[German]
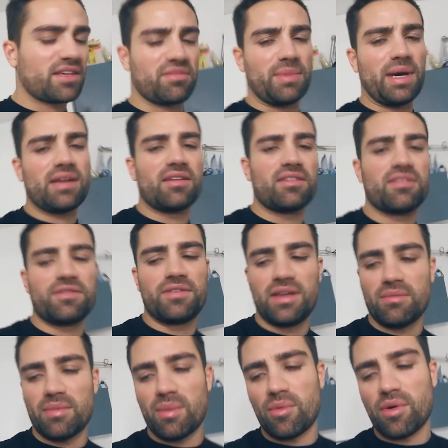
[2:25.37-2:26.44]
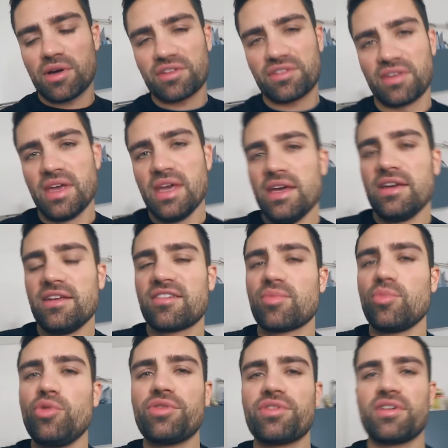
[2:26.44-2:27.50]
es machen ja sich viele immer morgens ins
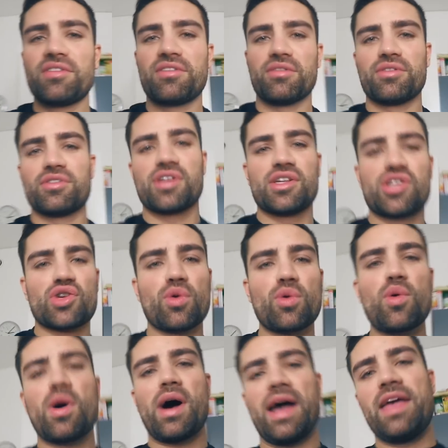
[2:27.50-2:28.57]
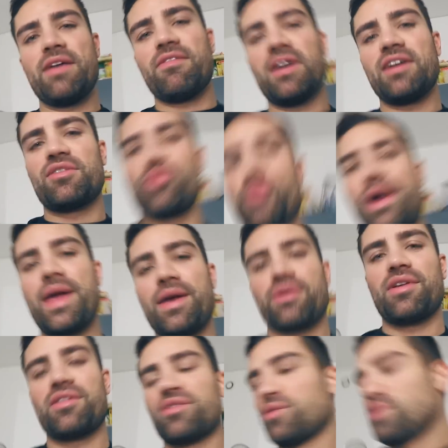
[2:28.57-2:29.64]
Müsli so ein äh, Schoko-Eiweiß-Whey
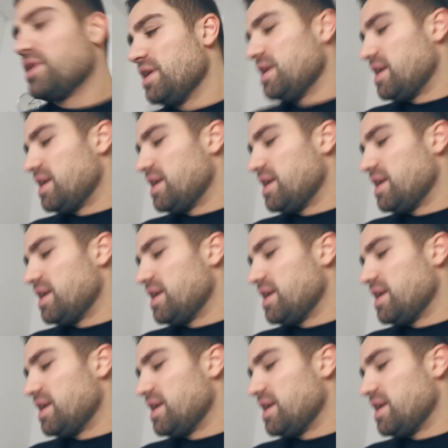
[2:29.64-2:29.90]
oder so.